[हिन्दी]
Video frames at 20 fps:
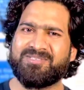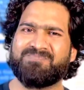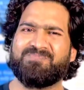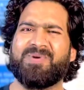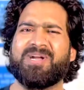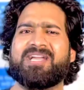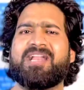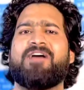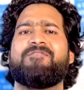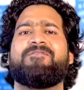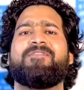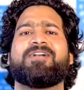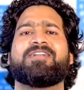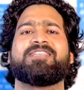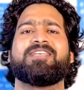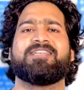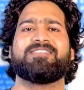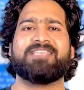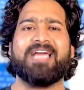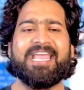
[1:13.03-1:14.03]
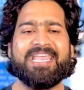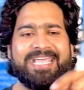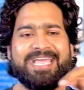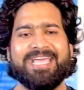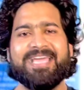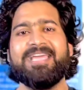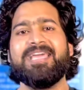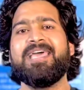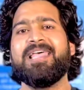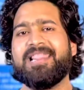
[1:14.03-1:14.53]
फटाफट से
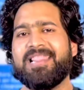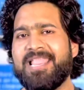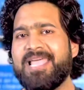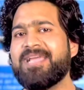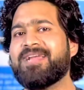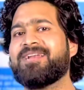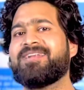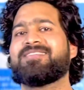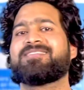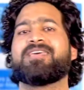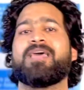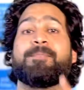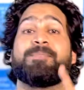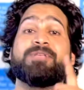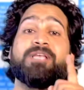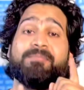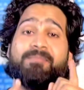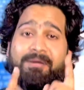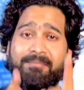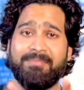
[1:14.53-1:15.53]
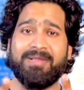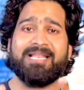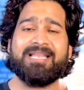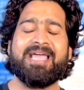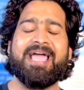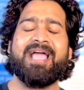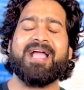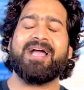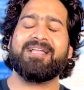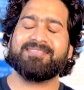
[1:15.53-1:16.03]
जाइए लिंक डिस्क्रिप्शन में मिल
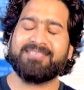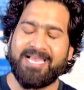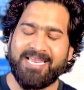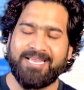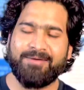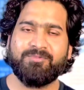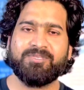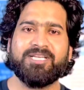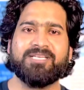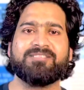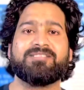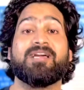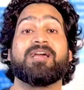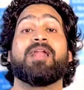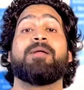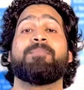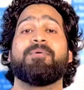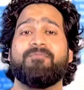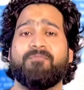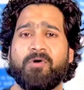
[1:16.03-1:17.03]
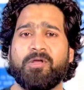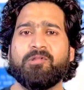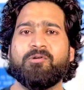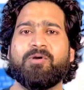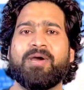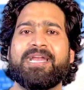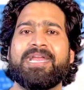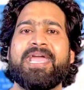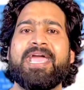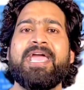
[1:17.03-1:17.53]
जाएगा जाइए मुझे इंस्टाग्राम पे फॉलो
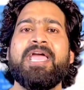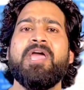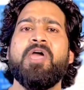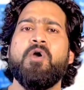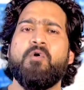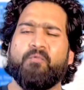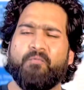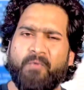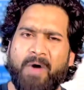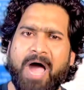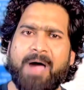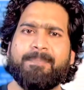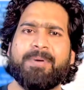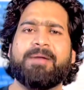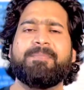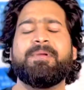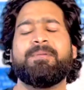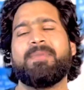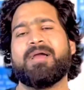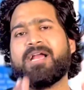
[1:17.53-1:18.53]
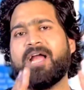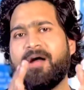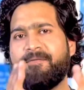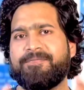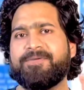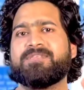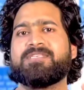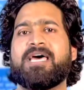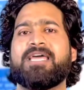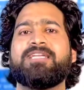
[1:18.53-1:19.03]
करिए वहां पर भी मैं
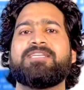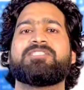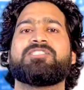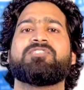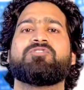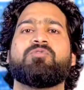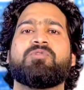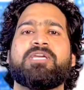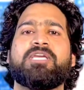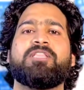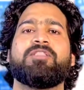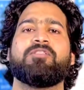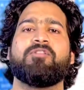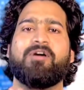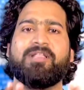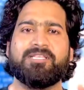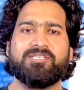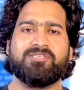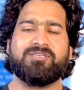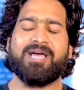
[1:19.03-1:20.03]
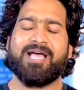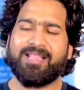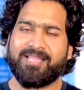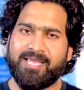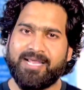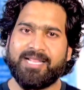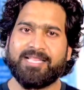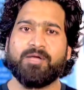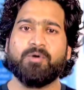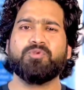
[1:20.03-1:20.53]
काफ़ी सारी चीज़ों की नॉलेज
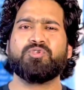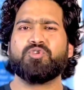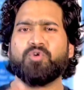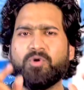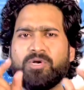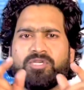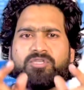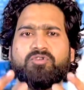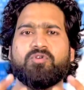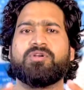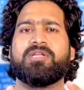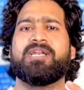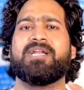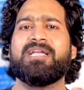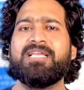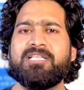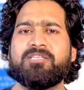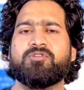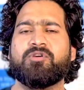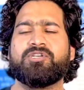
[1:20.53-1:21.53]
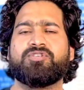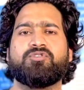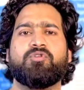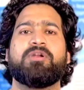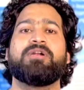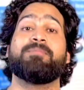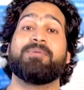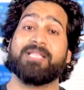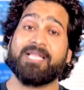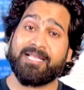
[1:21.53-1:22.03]
डालता रहता हूँ छोटी छोटी रील्स और
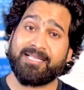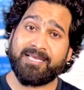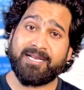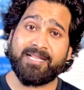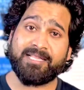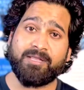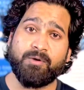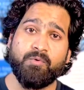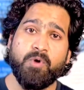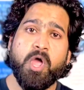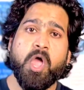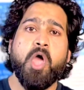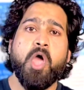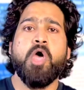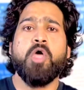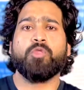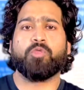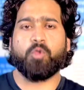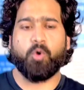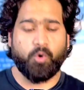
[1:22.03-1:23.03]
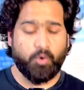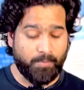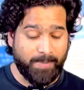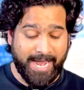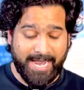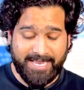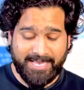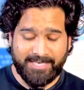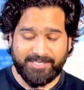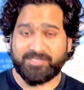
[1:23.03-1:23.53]
स्टोरी बताता रहता हूँ तो
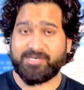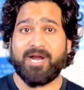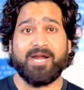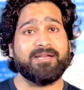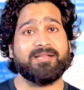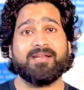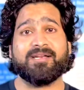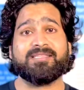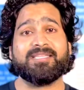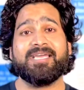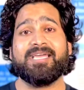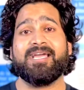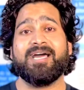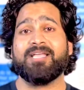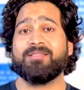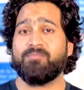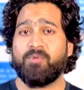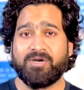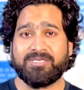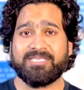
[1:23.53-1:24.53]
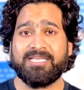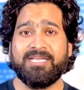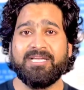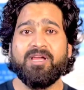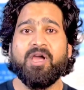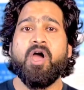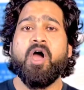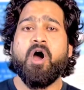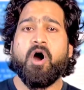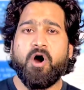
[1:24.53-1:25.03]
भाई स्टार्ट करते हैं अनबॉक्सिंग
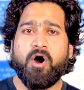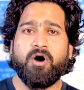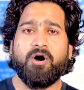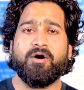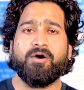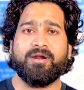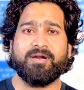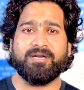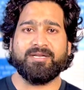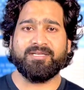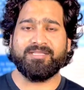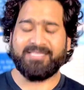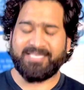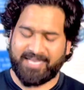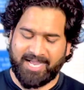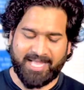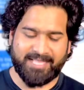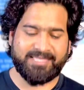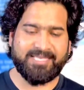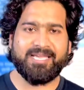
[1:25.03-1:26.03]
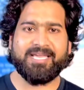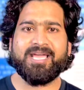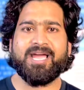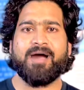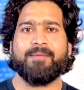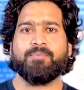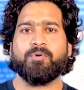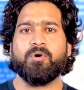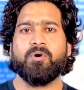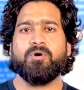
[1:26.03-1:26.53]
और दिखाते हैं
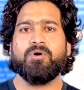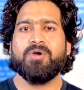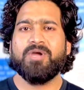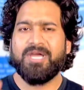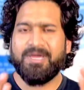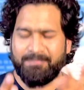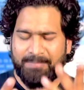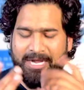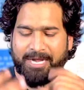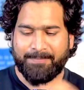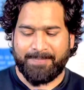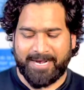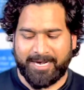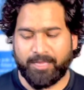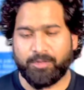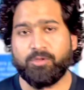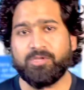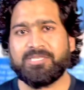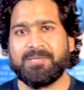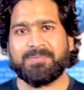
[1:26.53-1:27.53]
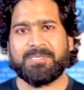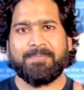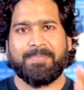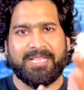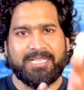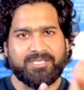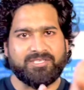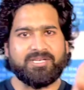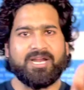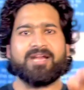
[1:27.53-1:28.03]
आपको ब्रेक पैडल तो सबसे
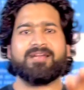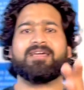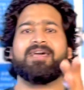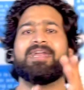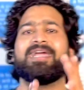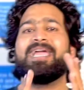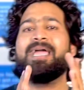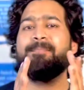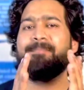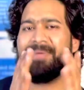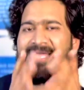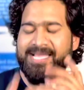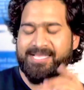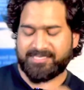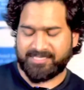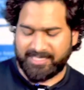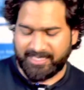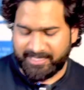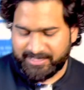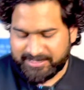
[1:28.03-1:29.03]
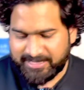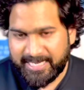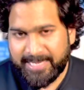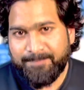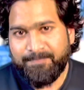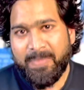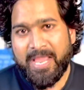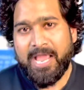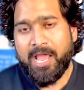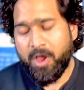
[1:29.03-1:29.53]
पहले स्टार्ट करेंगे बी एस थ्री से
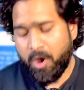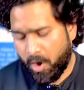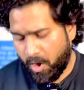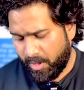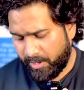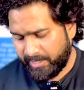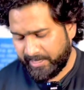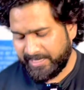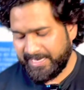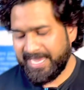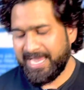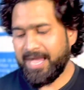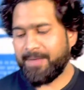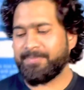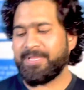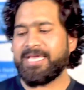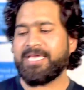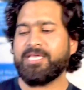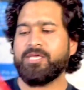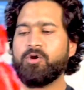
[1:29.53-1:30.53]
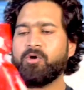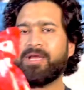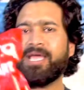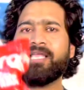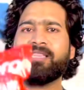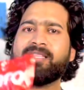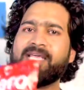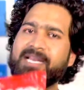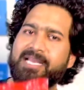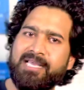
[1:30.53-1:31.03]
और ये हमने हीरो के
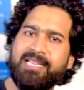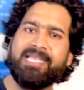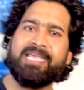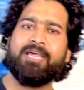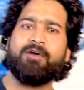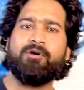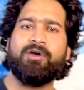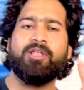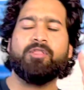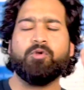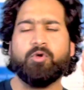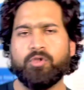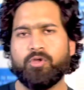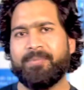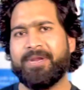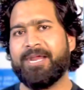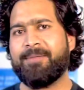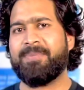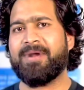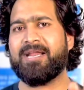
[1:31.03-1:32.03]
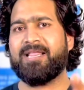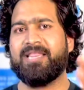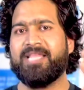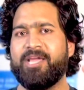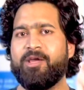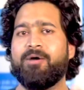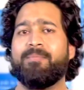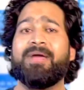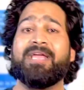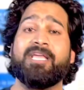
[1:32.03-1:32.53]
अंदर ही लिए हुए हैं दोनों ब्रेक पैडल
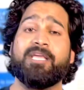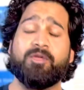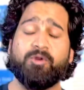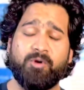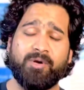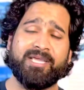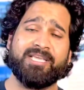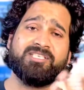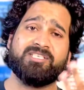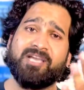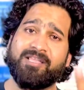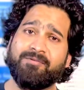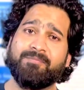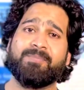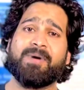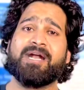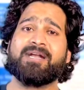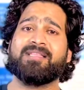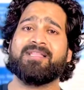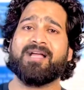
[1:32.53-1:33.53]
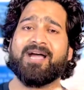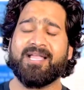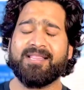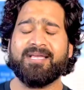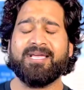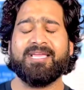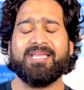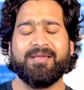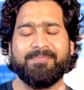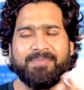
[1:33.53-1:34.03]
लिए हुए भाई हीरो के जैन पार्ट
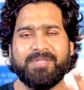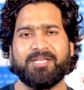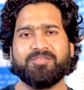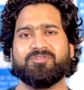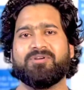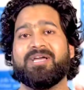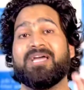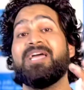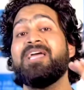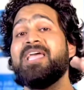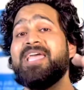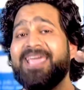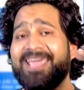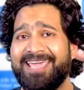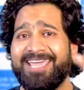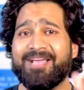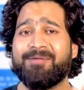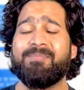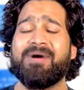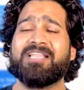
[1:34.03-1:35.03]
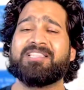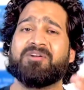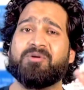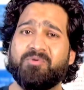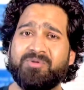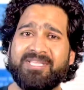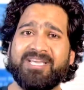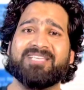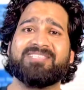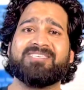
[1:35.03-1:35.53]
दिखाना ही अपना जो है एकमात्र
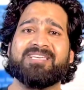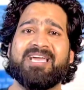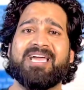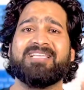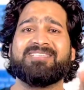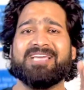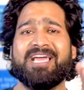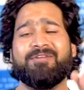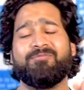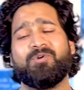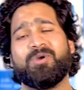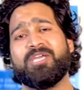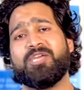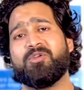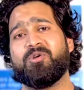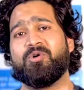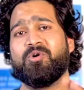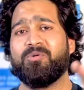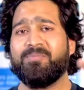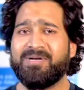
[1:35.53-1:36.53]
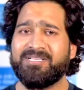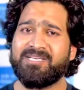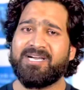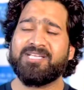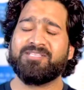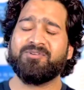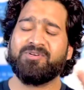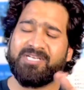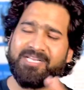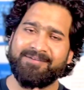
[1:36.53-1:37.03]
उद्देश्य है चाहे वो हीरो हो
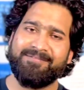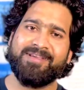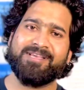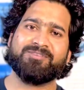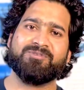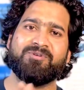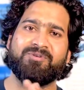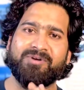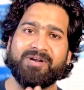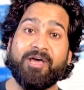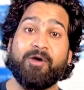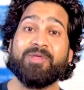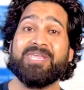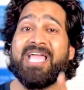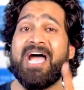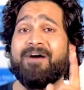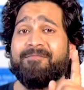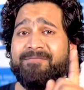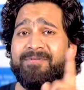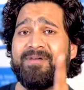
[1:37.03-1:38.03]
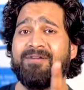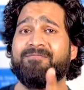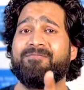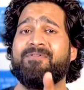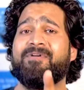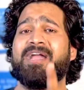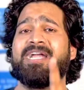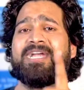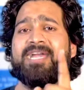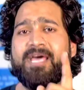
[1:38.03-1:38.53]
बजाज हो टीवीएस हो होंडा हो या फिर
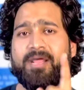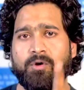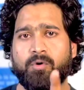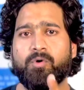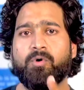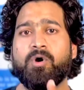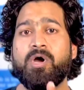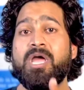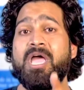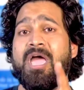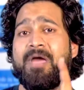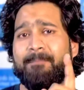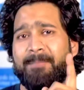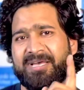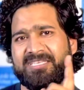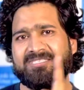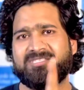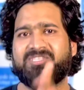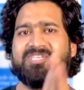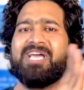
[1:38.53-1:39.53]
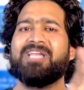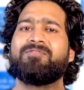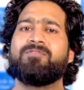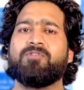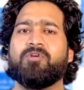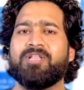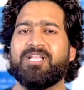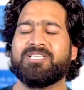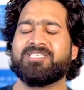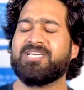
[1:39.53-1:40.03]
वेंडर हो बस जैनुन
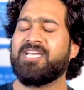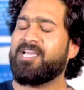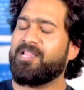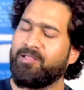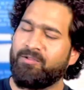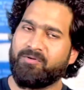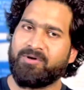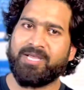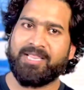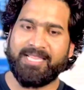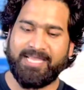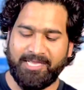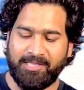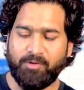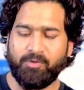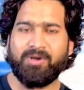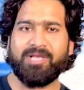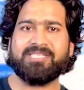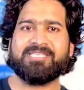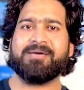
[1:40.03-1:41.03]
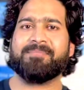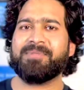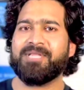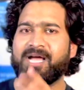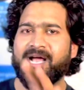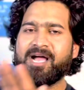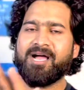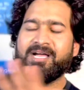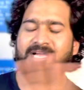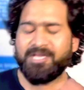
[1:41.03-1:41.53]
होना चाहिए लोकल नहीं लोकल से अपने
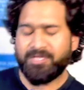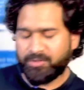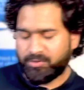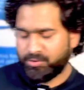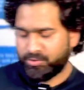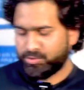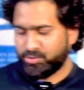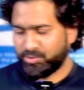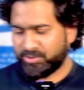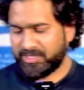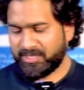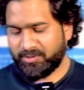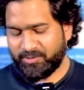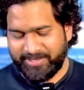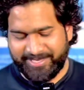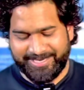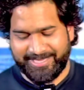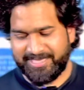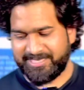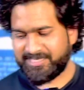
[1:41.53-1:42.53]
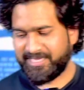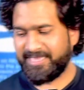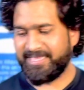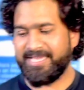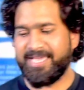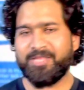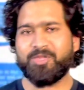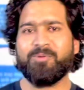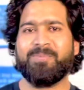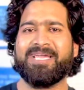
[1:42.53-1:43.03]
का दूर दूर तक कोई रिलेशन
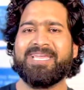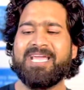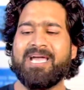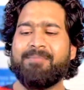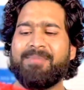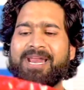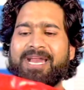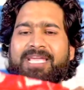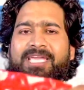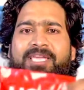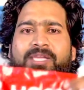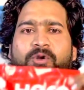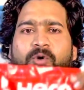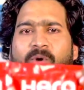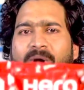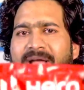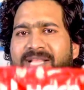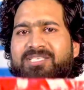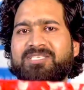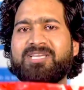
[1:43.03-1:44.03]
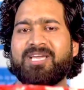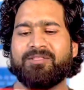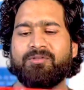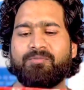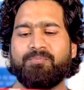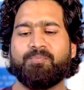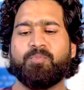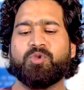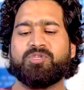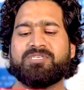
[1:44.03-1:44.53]
नहीं है तो भाई ये हमारा हीरो का
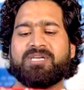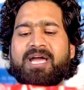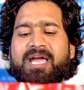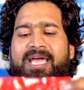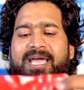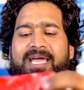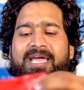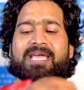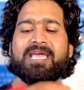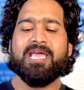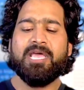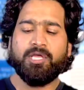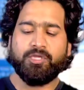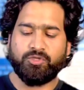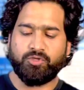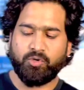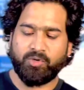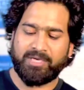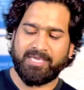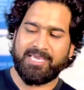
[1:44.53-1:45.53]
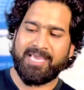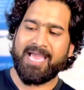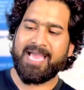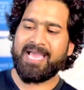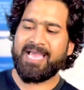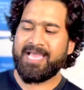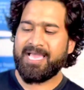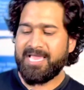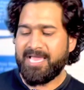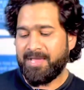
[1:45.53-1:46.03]
जैनुन पुर्जा है जो कि
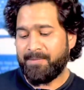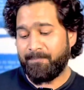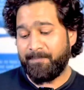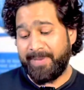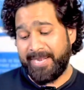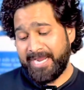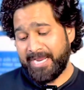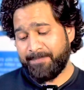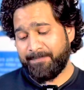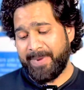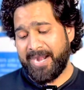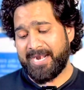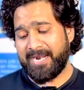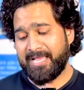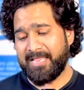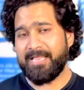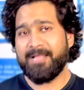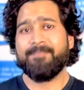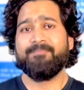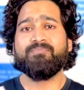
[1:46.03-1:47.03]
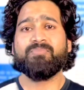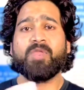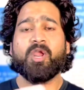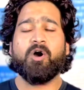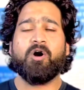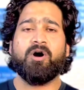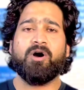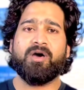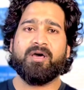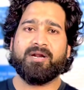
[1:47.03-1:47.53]
है ब्रेक पैडल
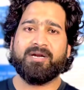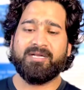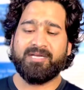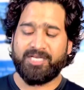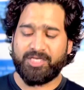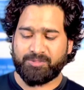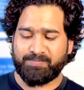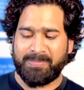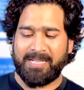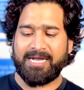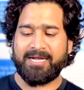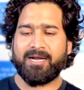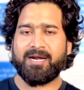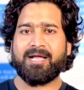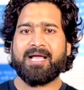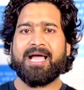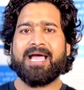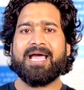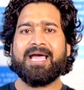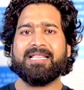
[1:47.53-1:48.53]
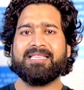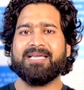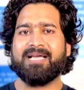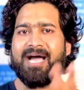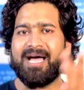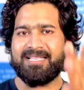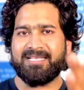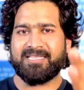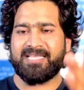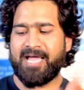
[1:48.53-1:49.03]
और स्प्लेंडर का है
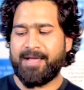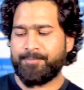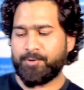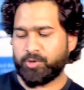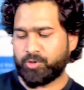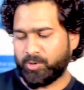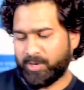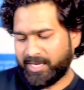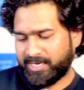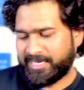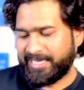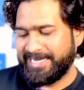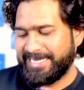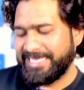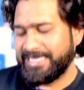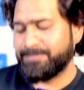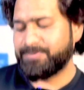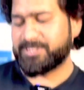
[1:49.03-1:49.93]
दिखा देते हैं आपको थोड़ा करीब